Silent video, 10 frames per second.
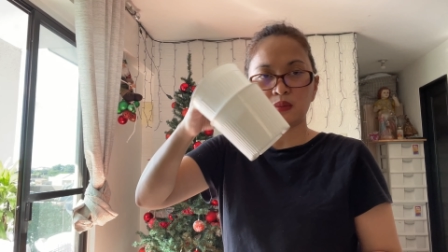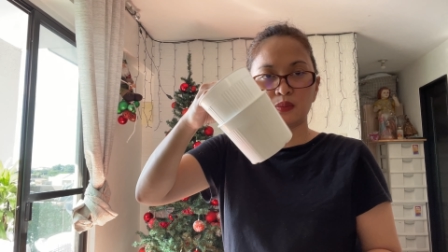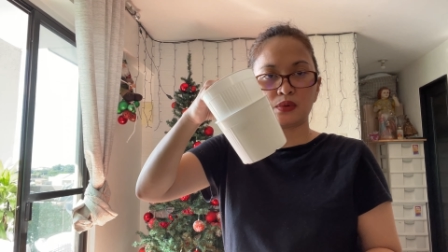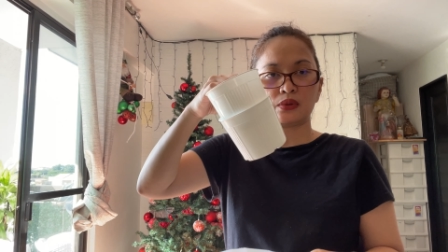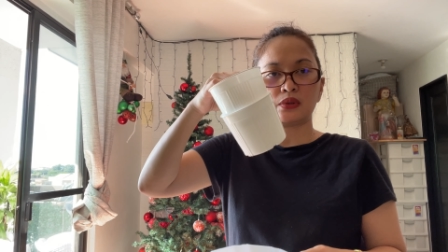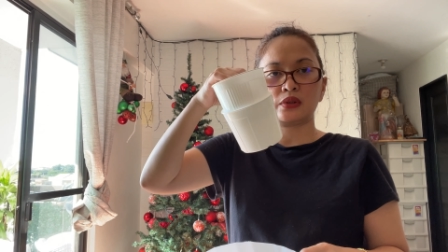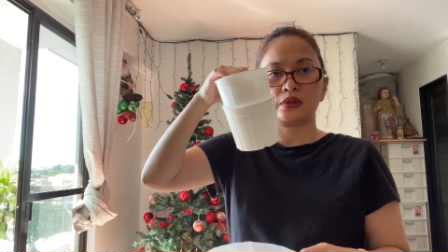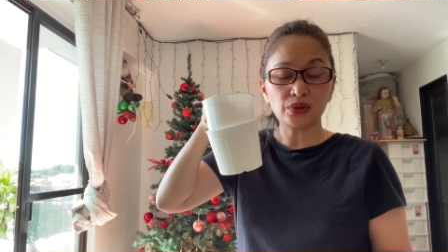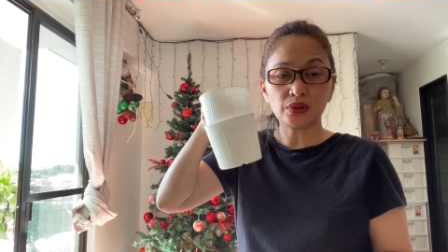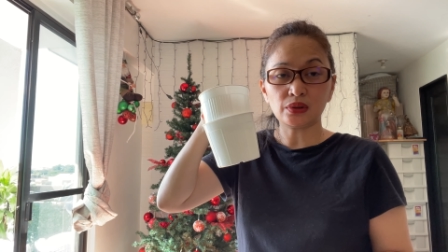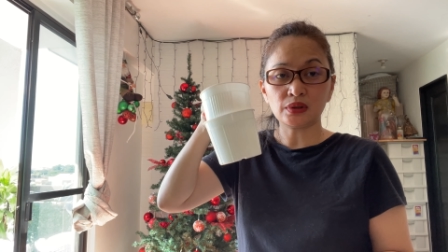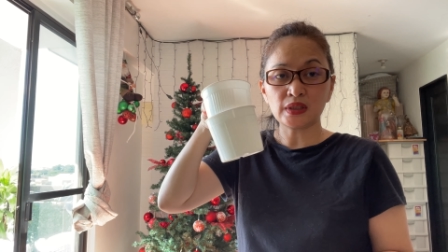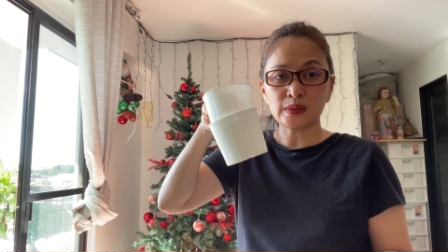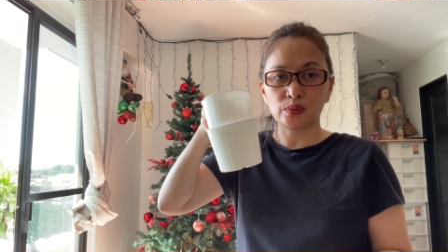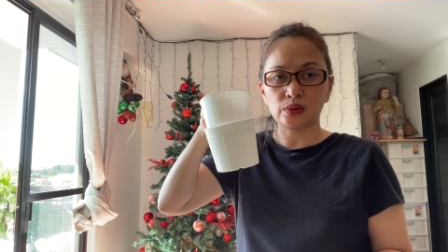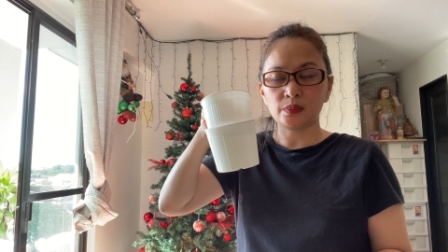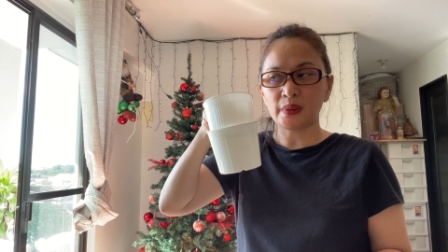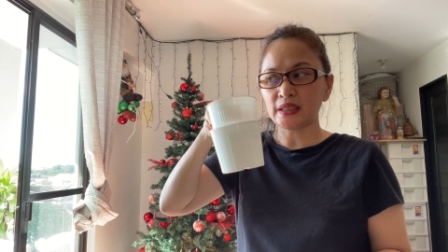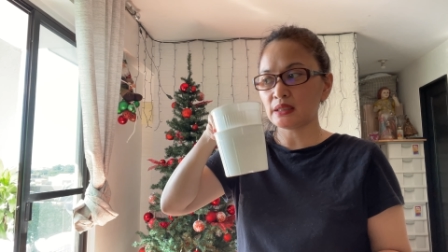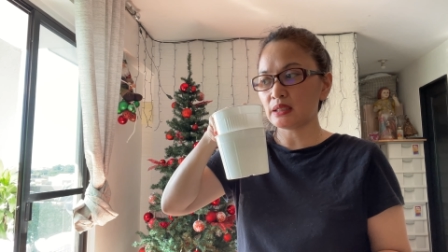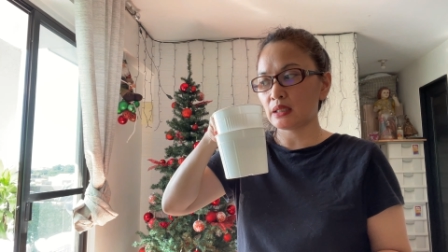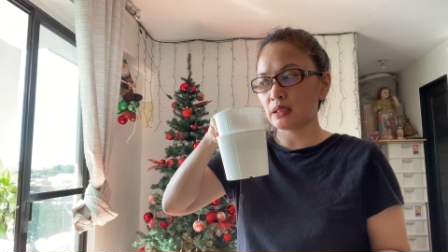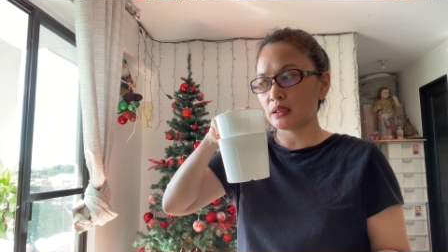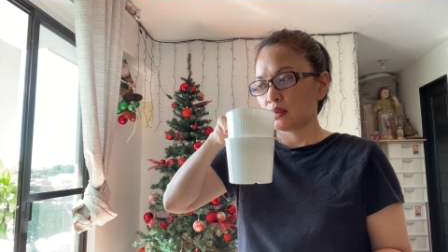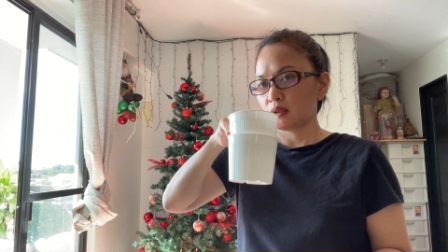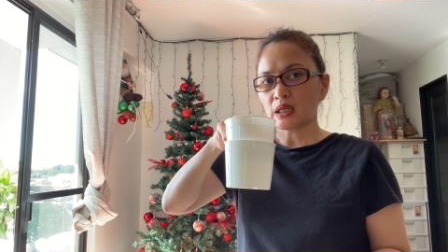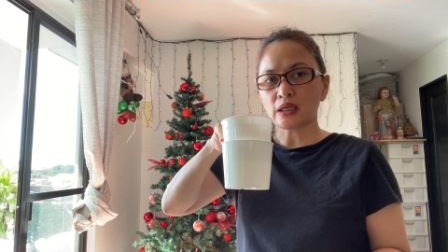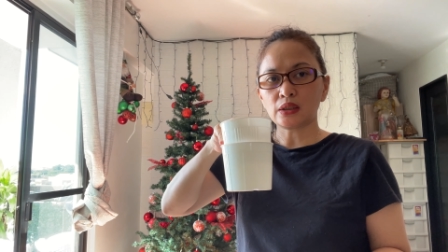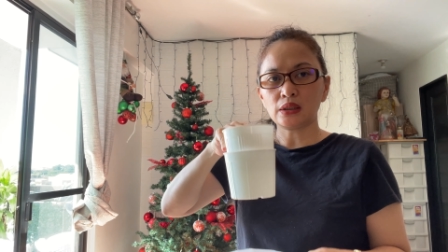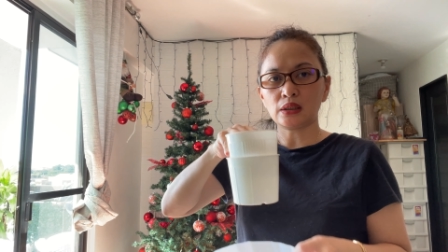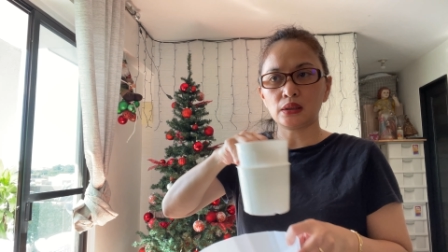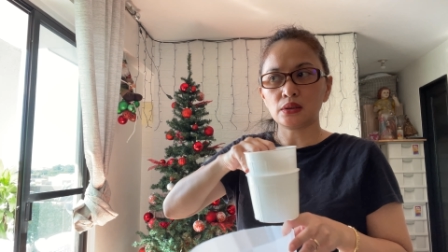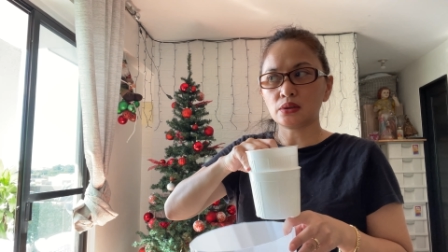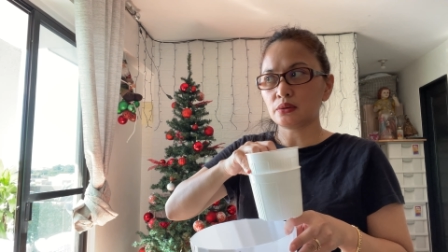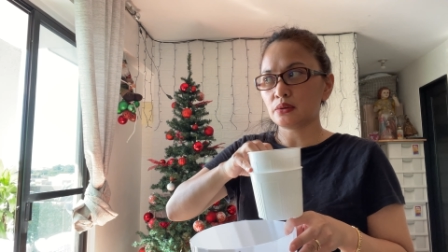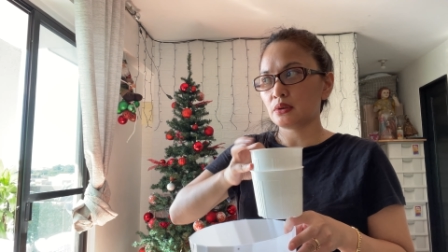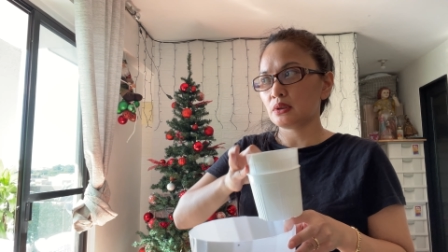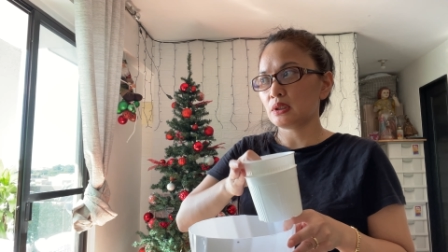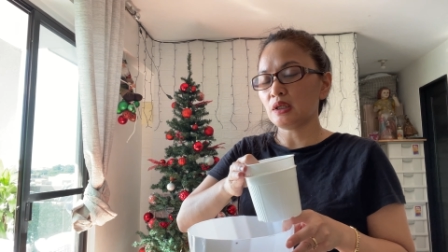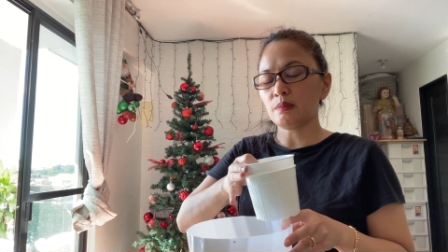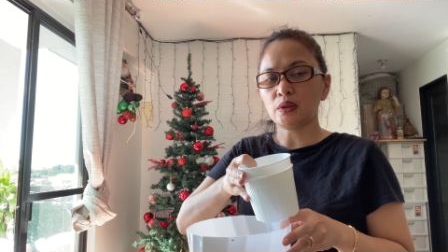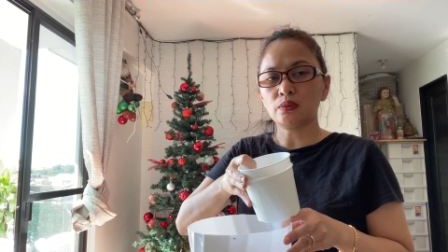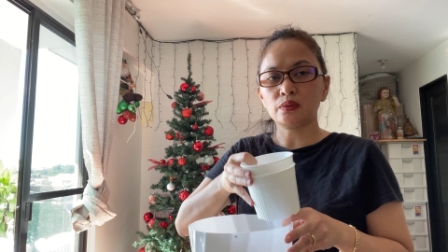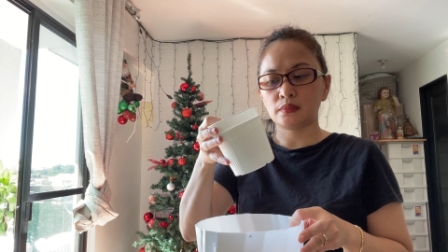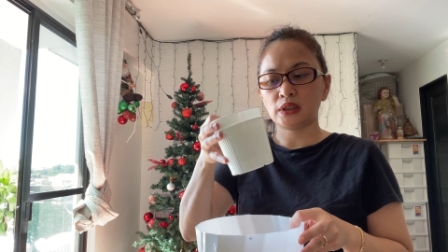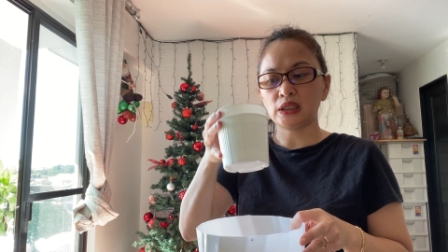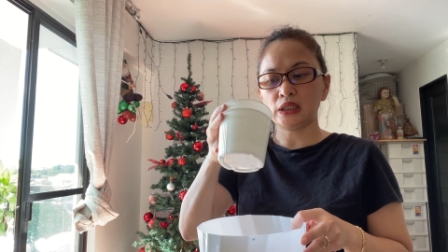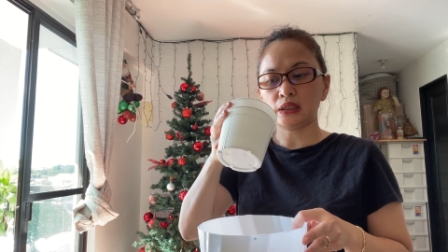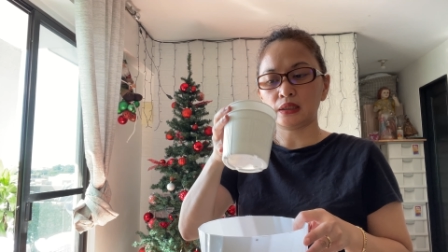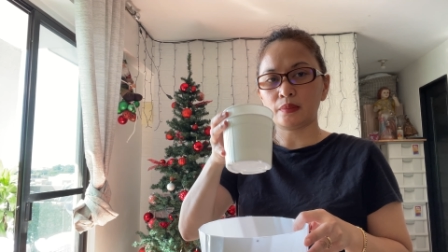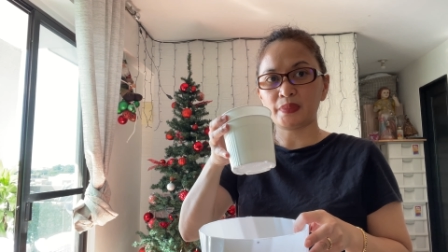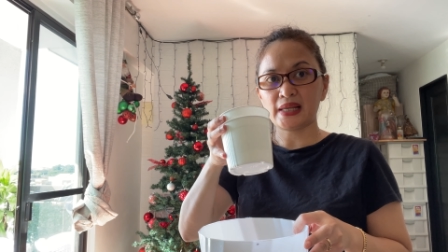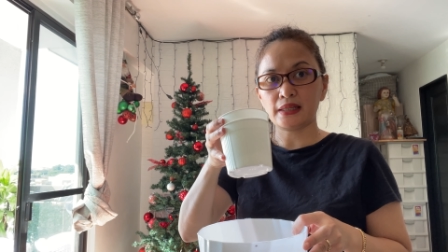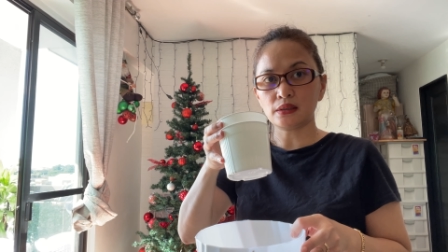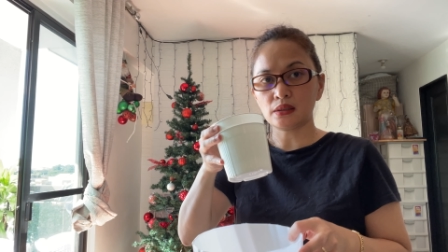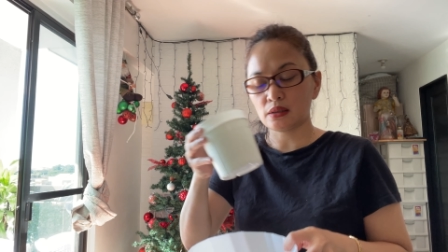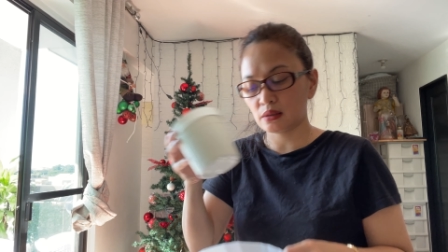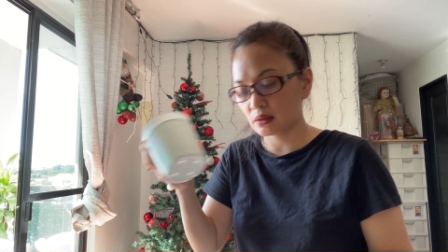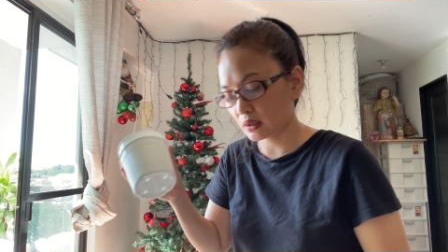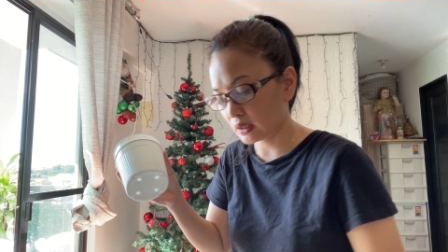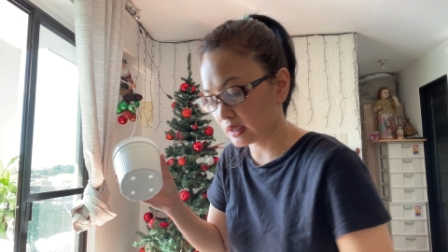Small. Yung small, para sa succulents or sa iba kong maliit na plants na